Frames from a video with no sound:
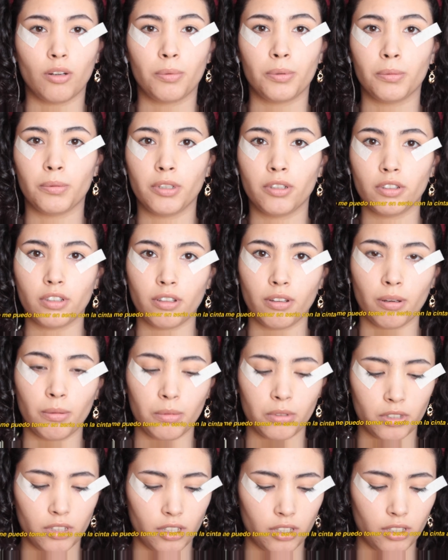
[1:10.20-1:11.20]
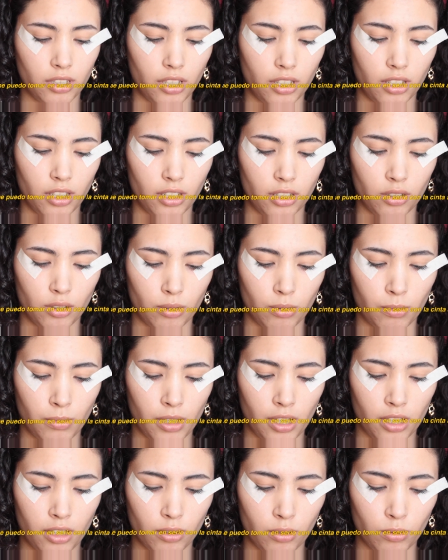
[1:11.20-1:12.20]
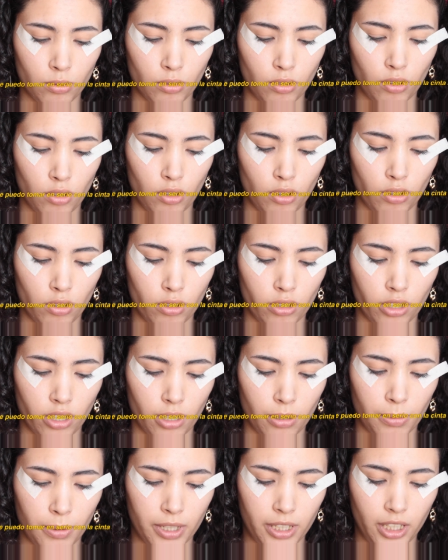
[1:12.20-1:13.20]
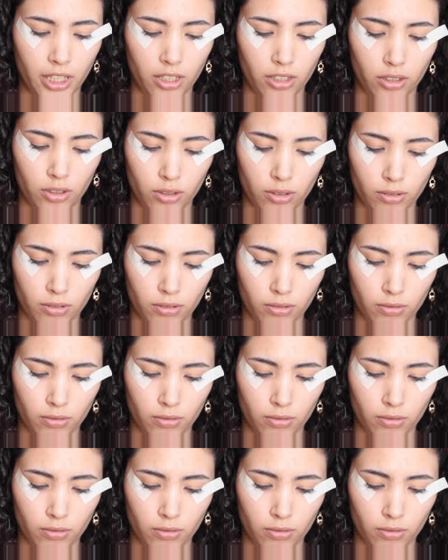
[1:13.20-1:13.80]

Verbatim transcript: Lo primero que vamos a hacer es tomar un color amarillo